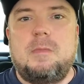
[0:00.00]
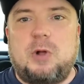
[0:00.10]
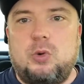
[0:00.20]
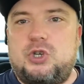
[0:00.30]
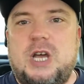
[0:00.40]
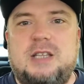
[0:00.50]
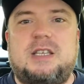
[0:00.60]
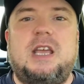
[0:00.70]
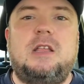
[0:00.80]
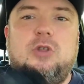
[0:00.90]

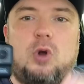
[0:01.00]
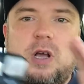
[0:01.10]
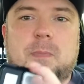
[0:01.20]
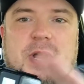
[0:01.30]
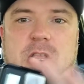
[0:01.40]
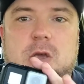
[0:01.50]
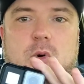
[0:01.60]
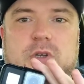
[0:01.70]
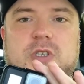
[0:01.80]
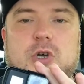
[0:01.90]
получается, я не только про
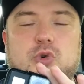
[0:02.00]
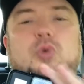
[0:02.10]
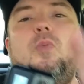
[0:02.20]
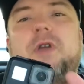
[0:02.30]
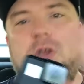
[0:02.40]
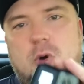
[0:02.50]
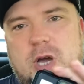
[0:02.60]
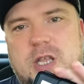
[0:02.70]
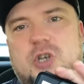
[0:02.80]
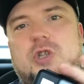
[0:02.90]
нее расскажу, ну, про нее,
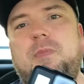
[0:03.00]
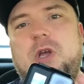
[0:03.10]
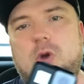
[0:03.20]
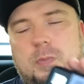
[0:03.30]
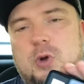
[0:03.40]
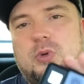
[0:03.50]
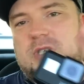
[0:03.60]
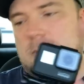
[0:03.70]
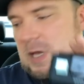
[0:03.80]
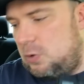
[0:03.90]
конечно, про ее
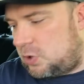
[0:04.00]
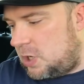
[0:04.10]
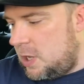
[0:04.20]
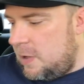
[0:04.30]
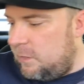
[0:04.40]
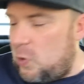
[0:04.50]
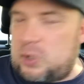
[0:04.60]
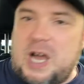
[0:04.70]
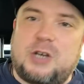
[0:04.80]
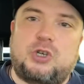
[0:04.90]
плюсы, минусы, но
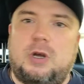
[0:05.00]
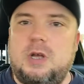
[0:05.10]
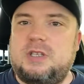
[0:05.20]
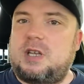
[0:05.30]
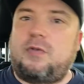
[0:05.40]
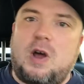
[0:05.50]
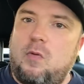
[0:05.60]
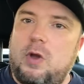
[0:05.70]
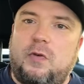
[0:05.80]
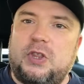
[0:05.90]
также
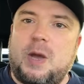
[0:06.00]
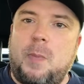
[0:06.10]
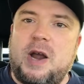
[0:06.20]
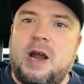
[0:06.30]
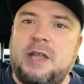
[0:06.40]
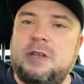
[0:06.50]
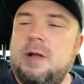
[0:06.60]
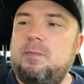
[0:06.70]
цифровой фотоаппарат,